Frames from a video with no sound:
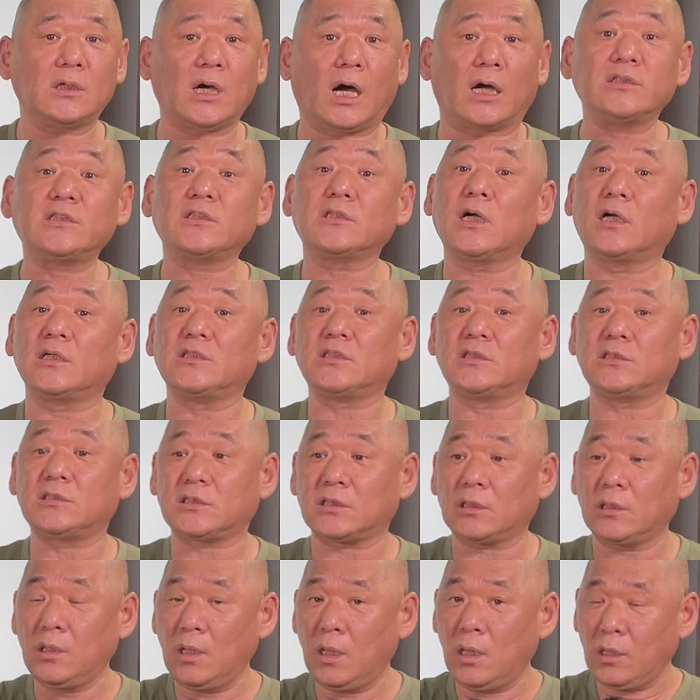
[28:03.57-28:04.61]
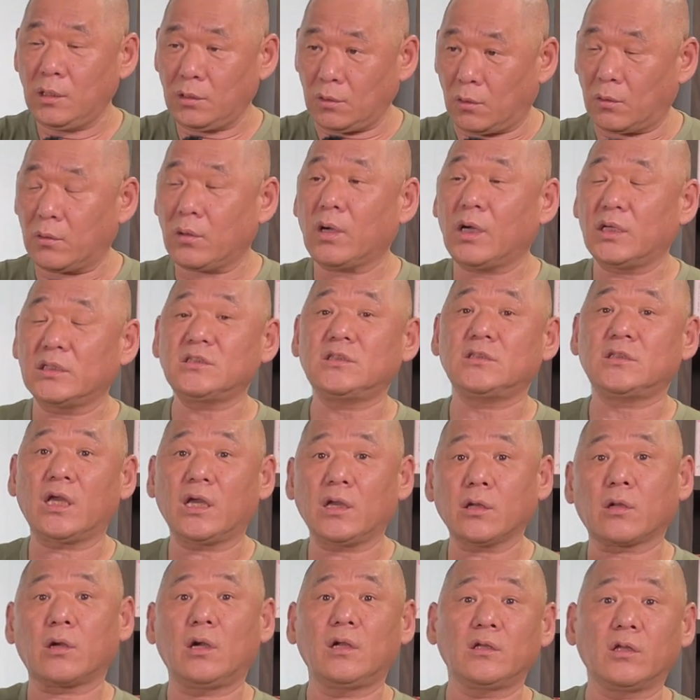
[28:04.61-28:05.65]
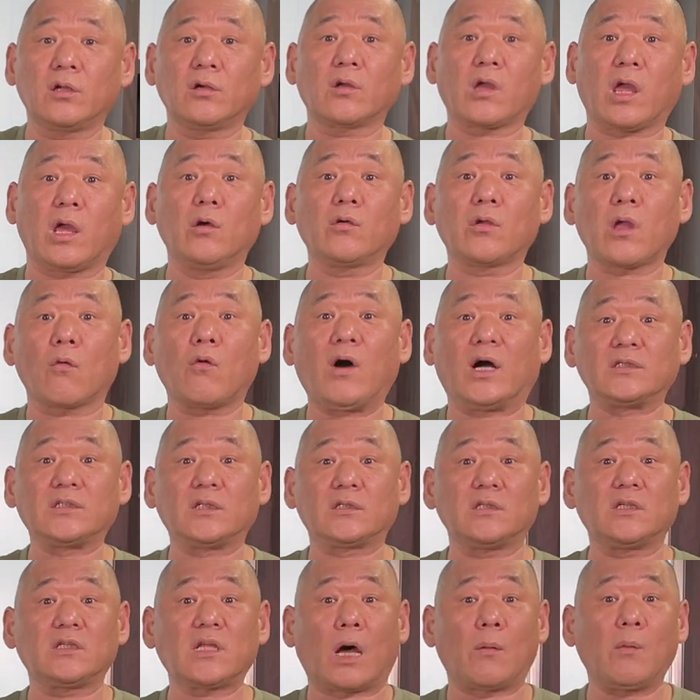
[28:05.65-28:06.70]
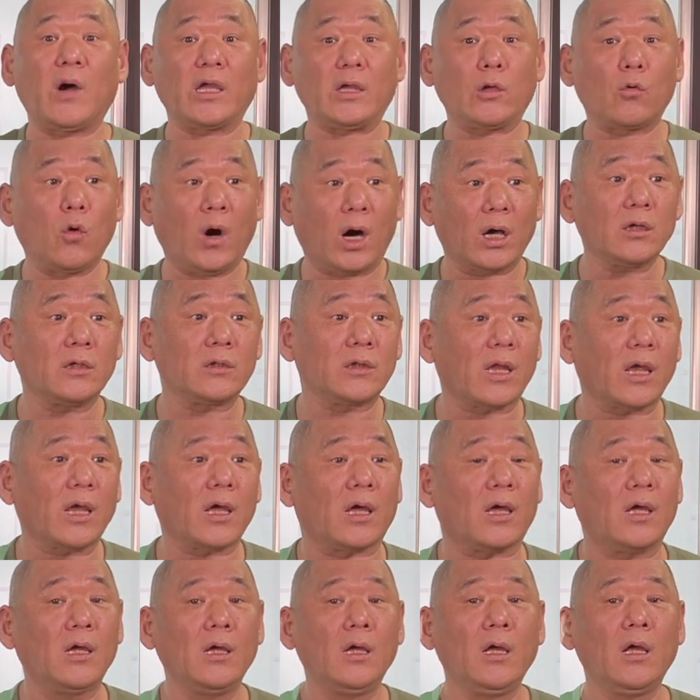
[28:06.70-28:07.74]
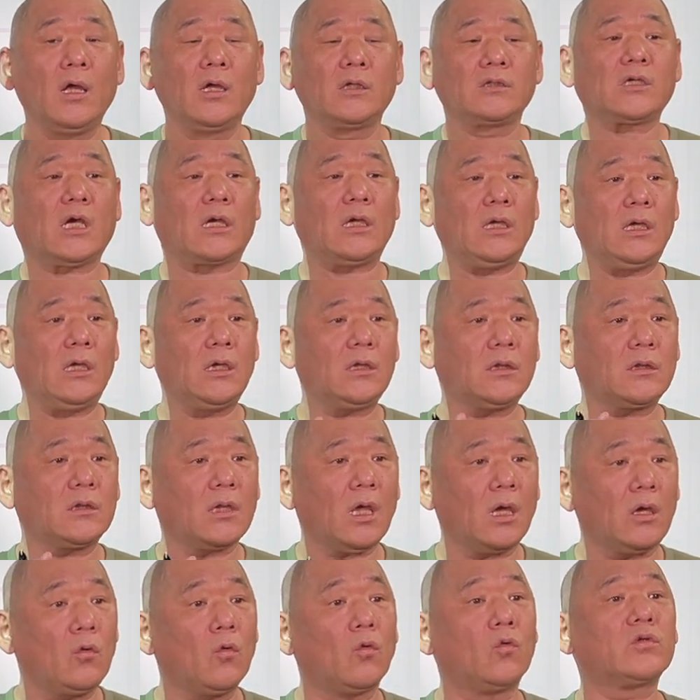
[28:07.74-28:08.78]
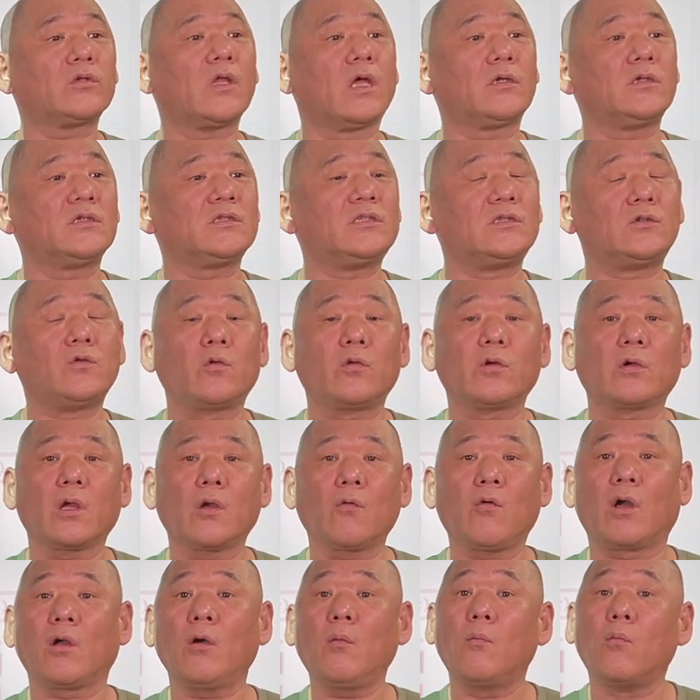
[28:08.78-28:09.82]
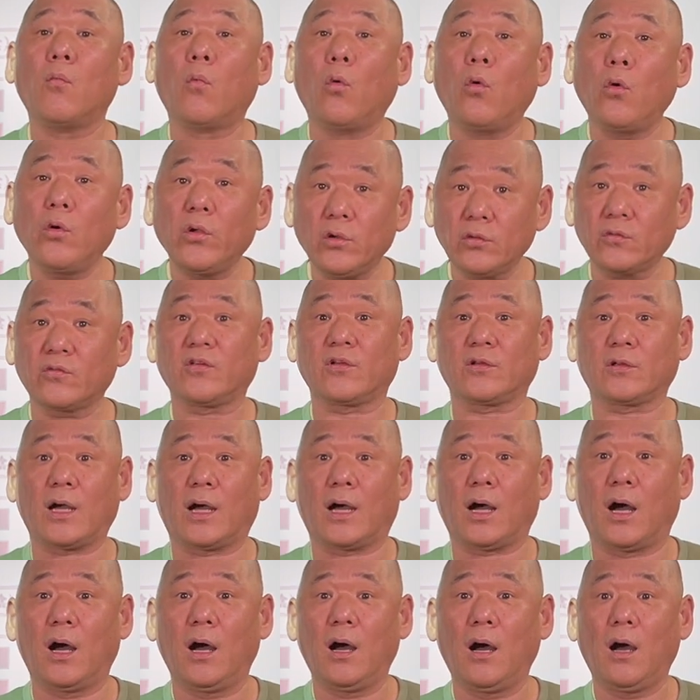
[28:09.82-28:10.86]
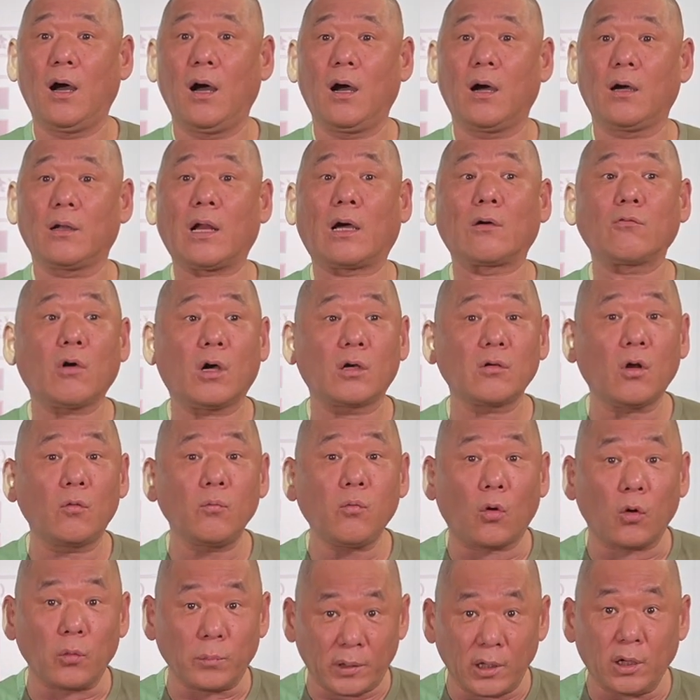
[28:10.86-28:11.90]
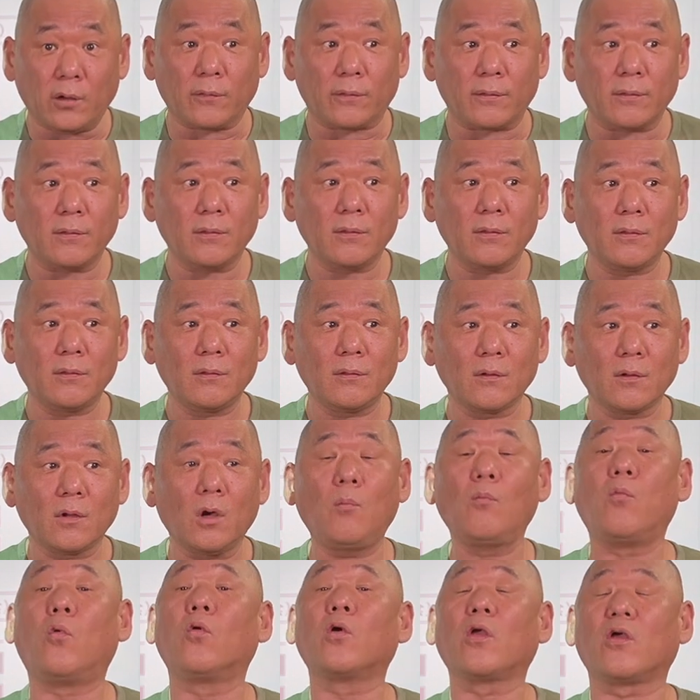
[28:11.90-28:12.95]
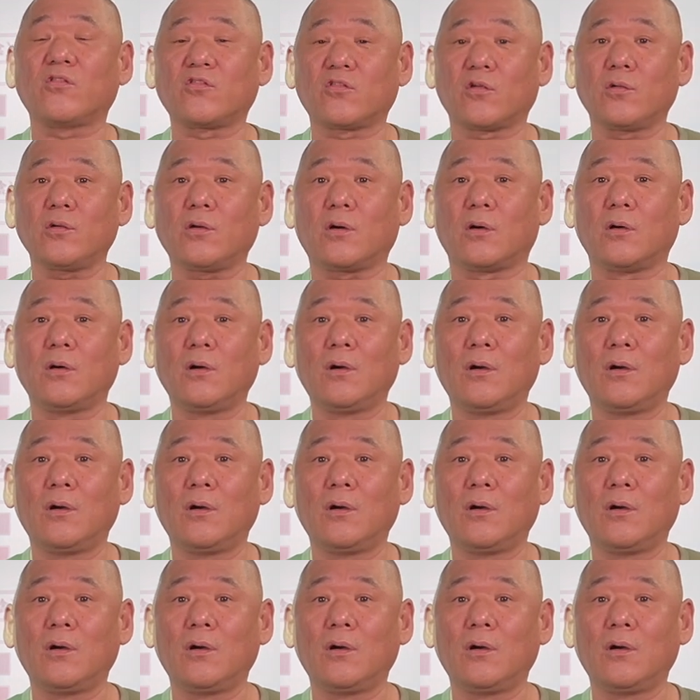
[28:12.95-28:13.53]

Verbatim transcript: 아직까지 이제 여러 가지 이제 해결할 이런 개혁의 과제들이 남아 있고 하는데 자 이때 요구되는 지도력이 과연 뭐였을까라고 하는 걸 보면 그건 뭐겠어요?